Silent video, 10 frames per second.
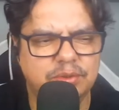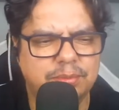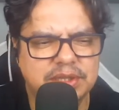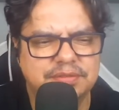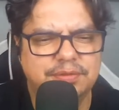o
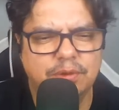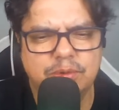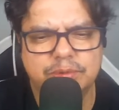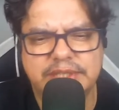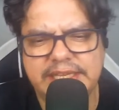
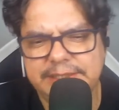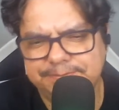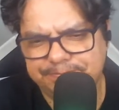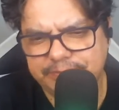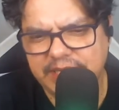Botafogo tem
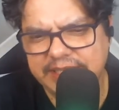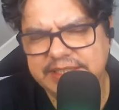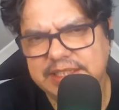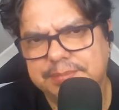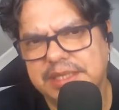
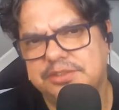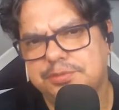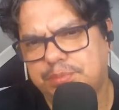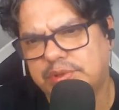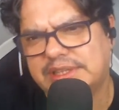ainda para
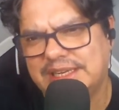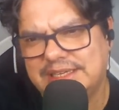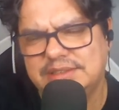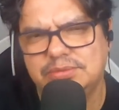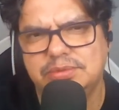
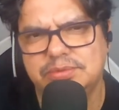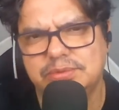disputar no,